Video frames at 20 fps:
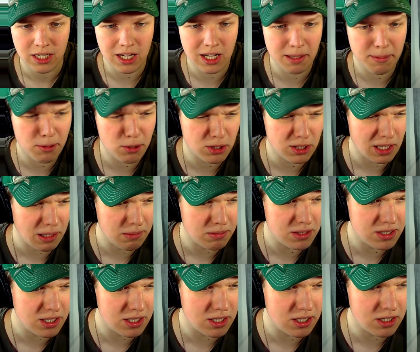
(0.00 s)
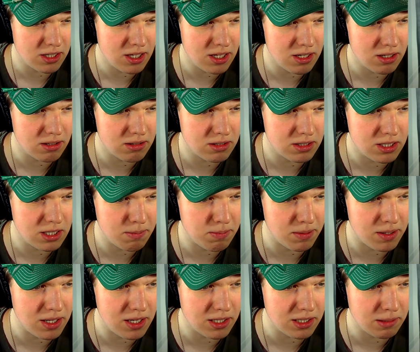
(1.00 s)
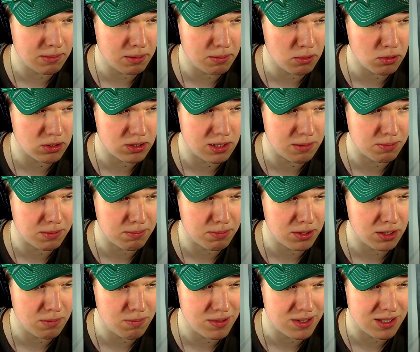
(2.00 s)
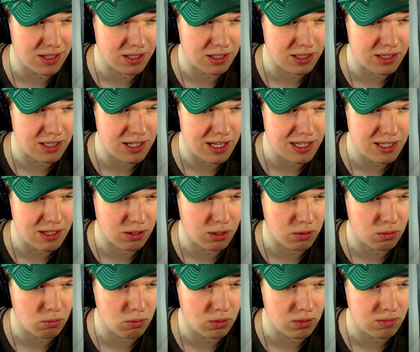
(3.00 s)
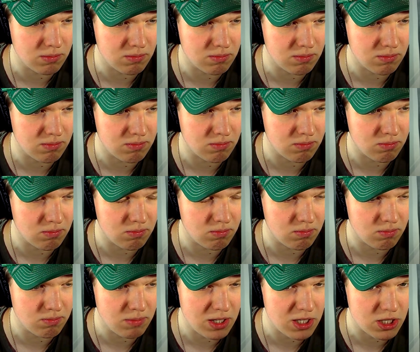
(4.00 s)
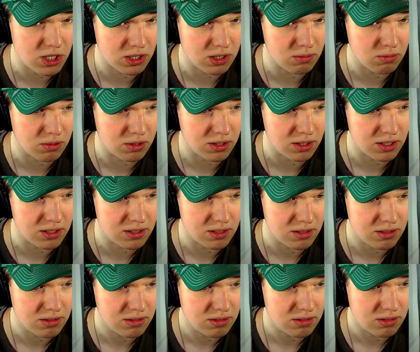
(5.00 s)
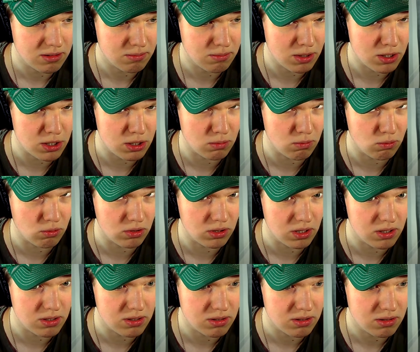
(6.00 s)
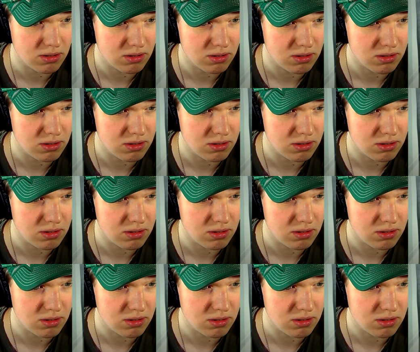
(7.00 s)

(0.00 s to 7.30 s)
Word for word: Или наоборот, там, где не... Тип, или там наоборот, типа, ну, было написано для тех, у кого меньше одного глаза. Меньше двух глаз.